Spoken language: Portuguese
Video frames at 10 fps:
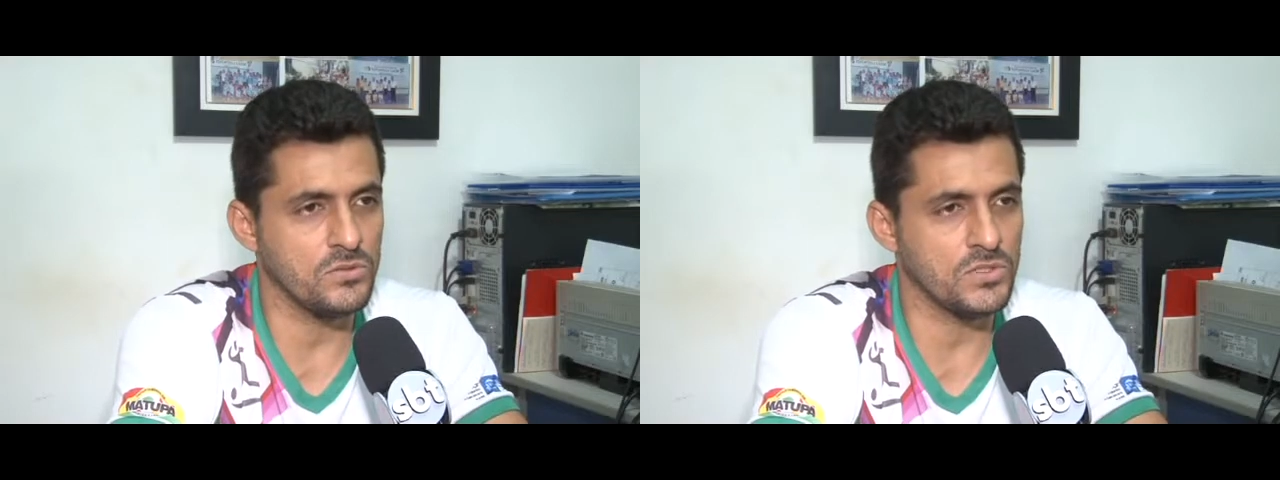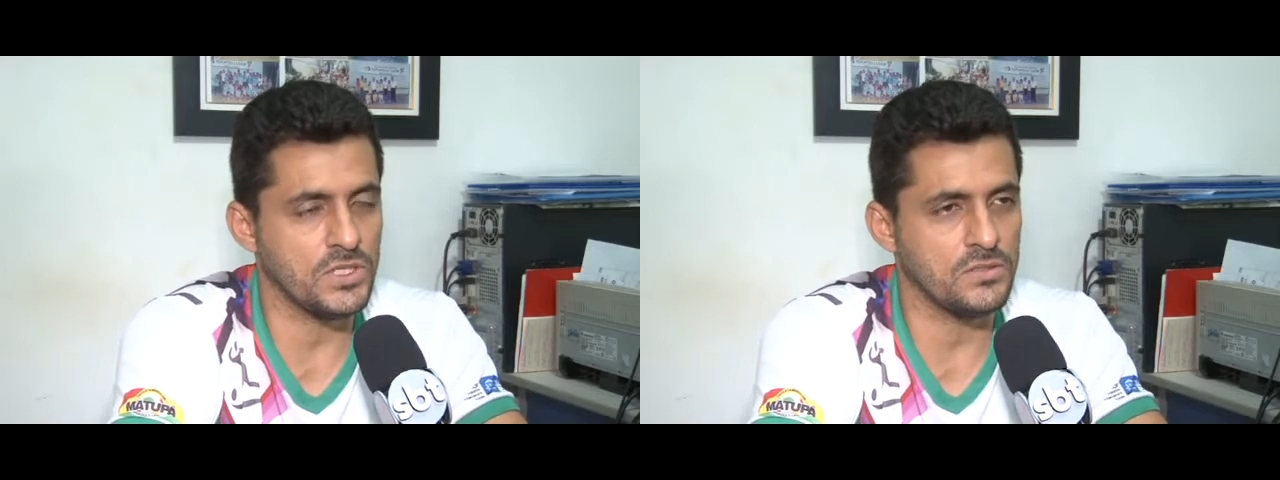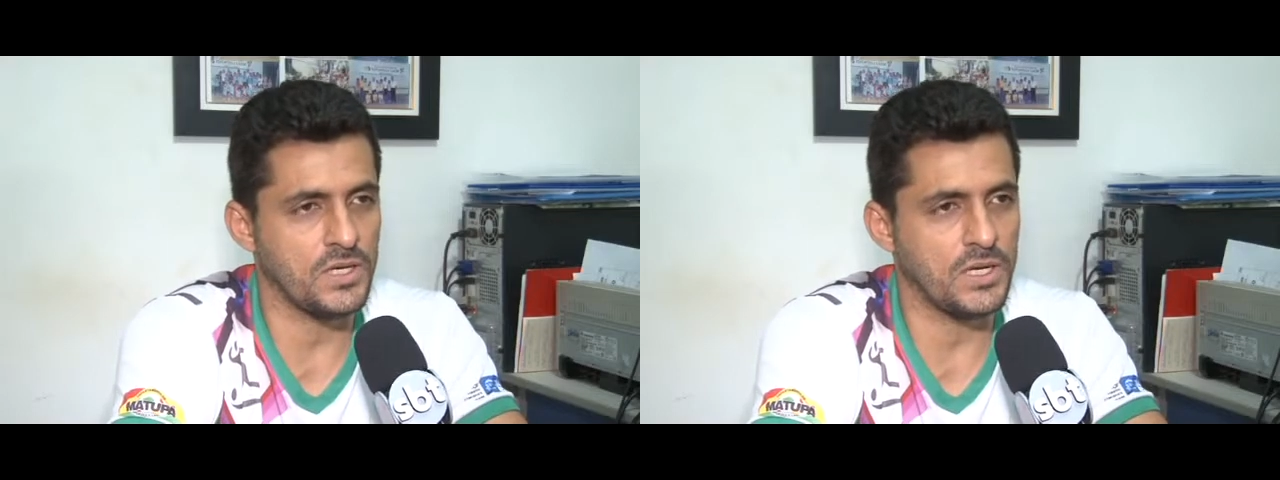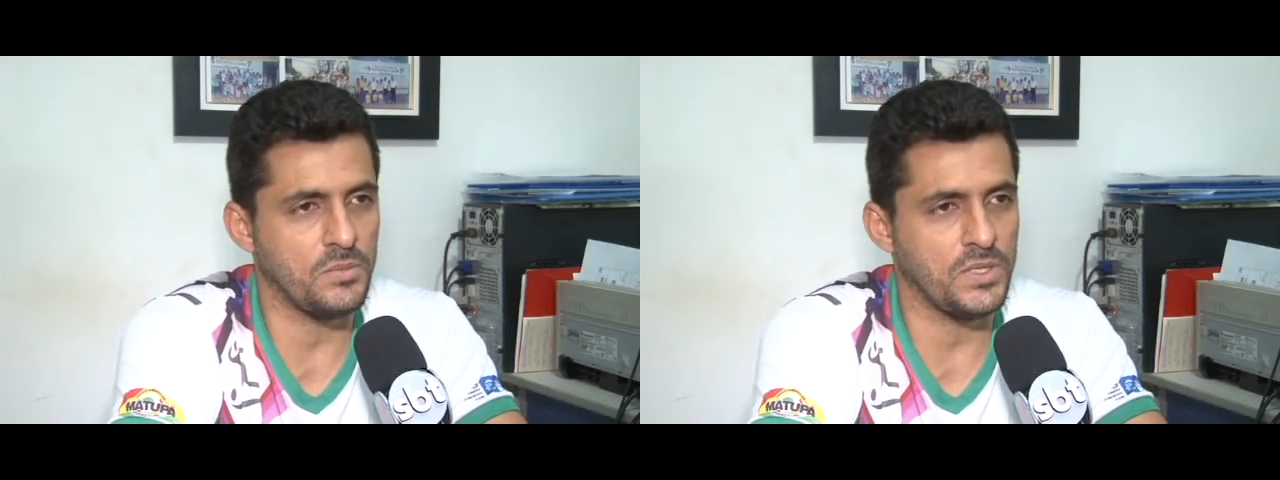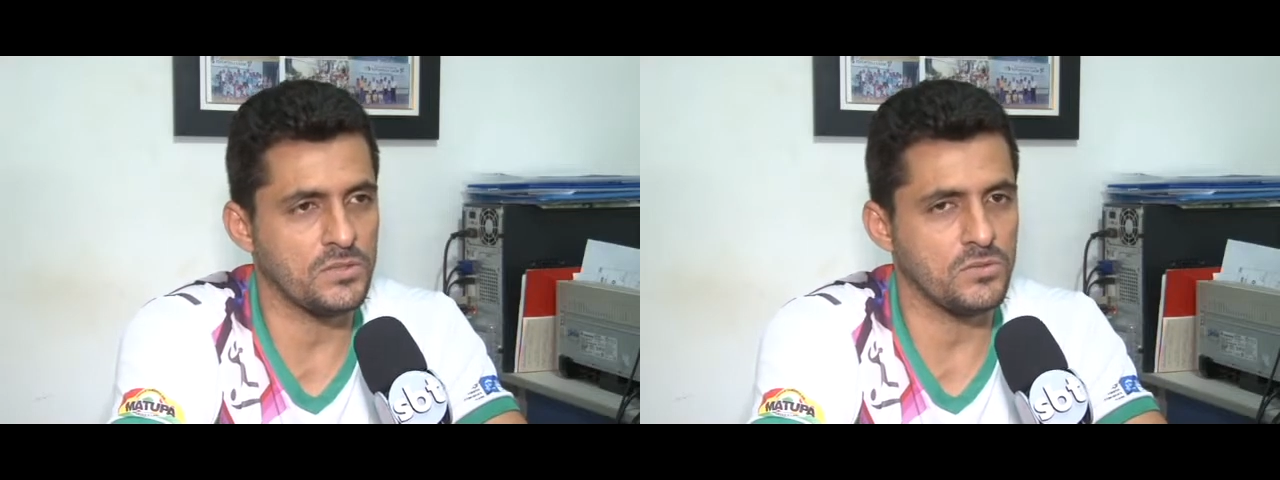do centro de
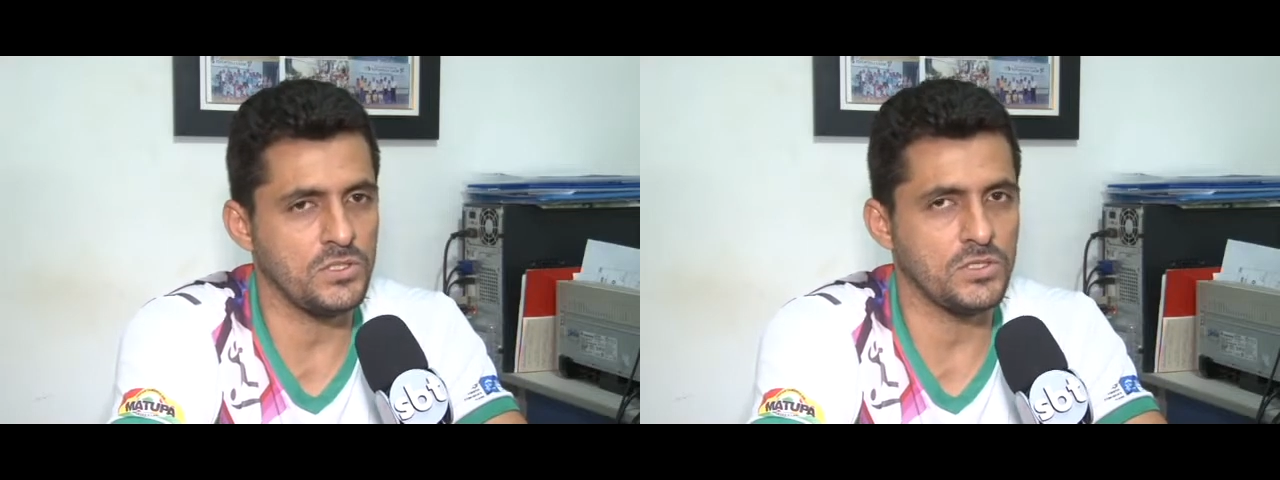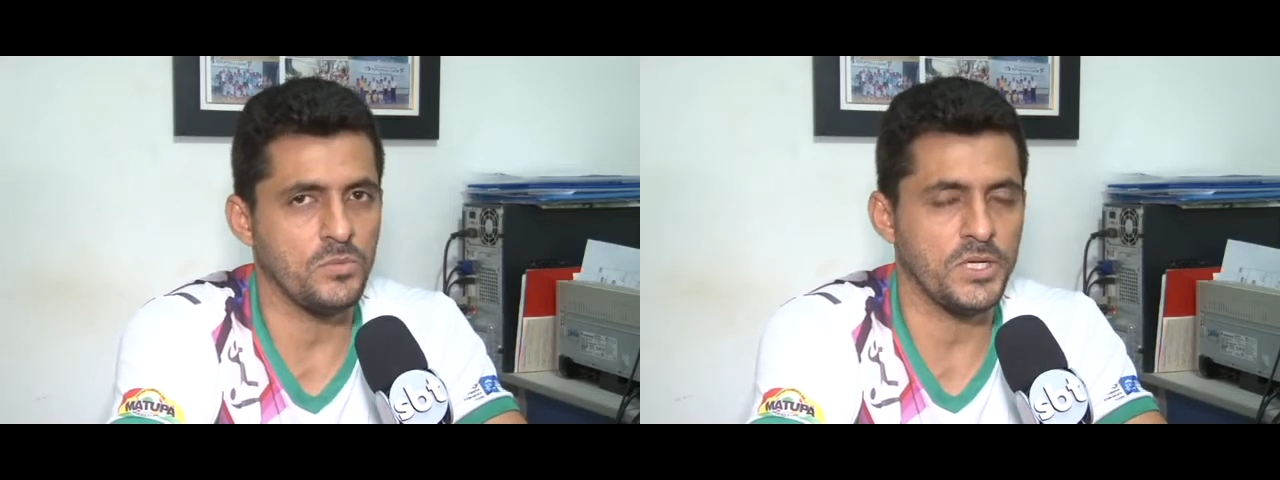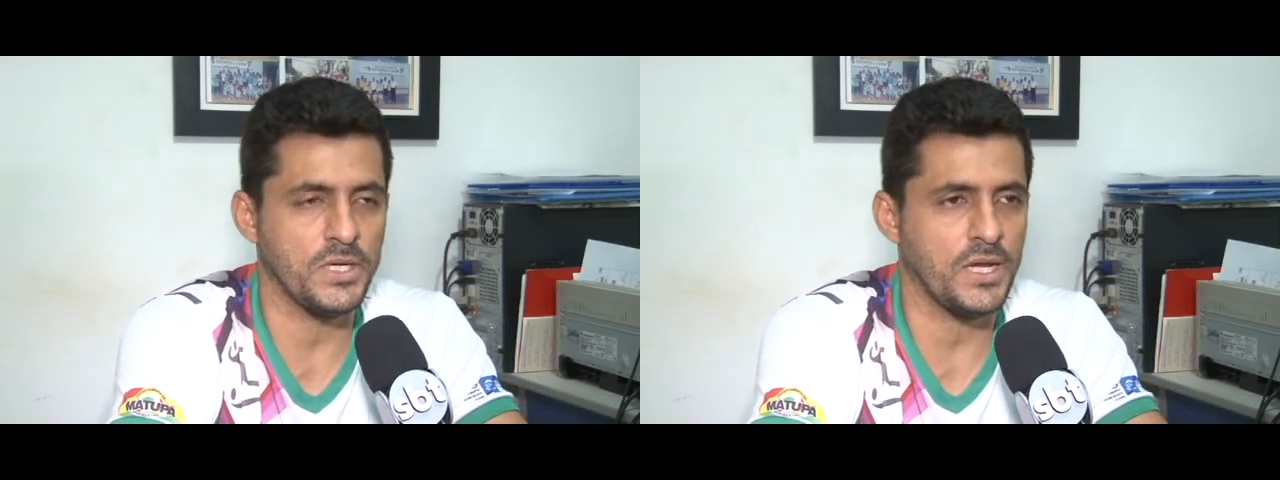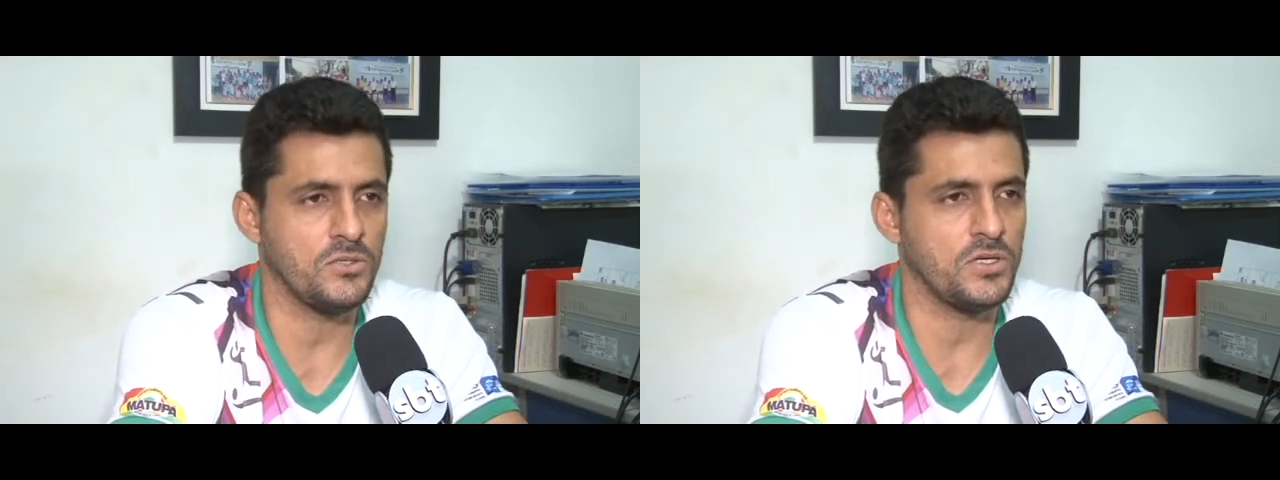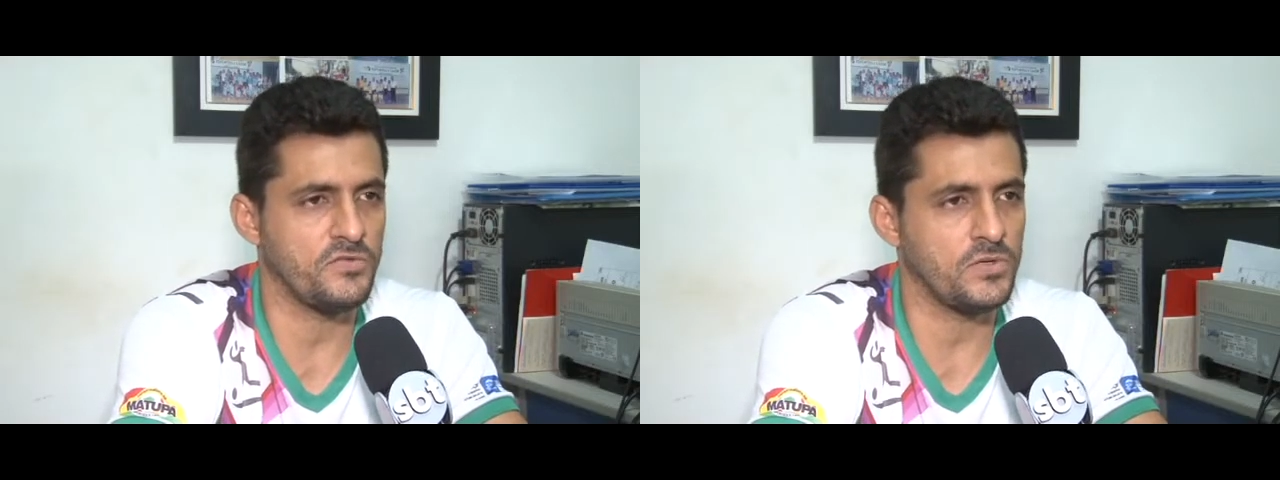treinamento de São
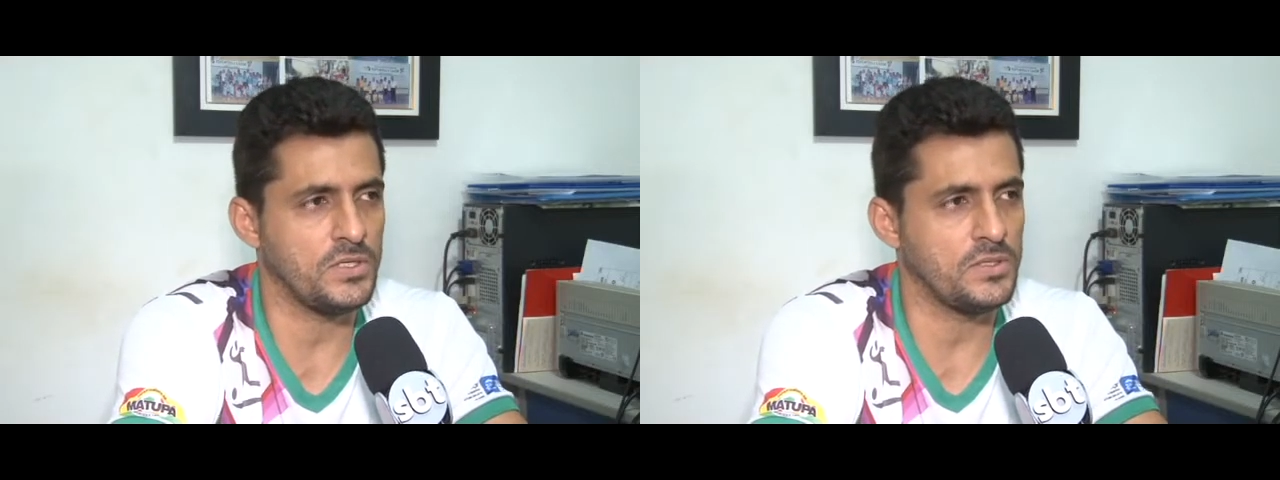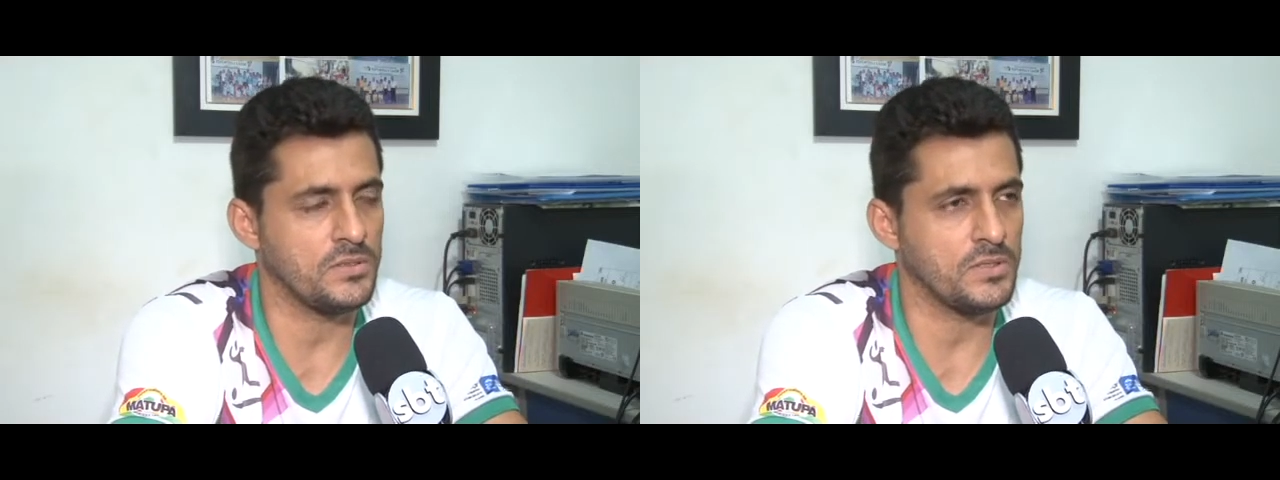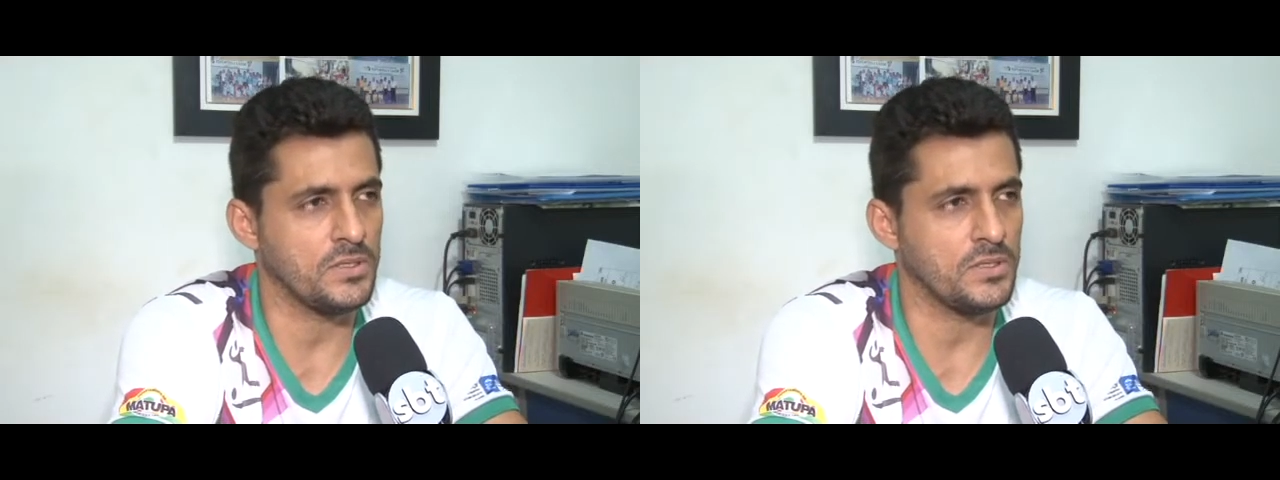Bernardo, já foi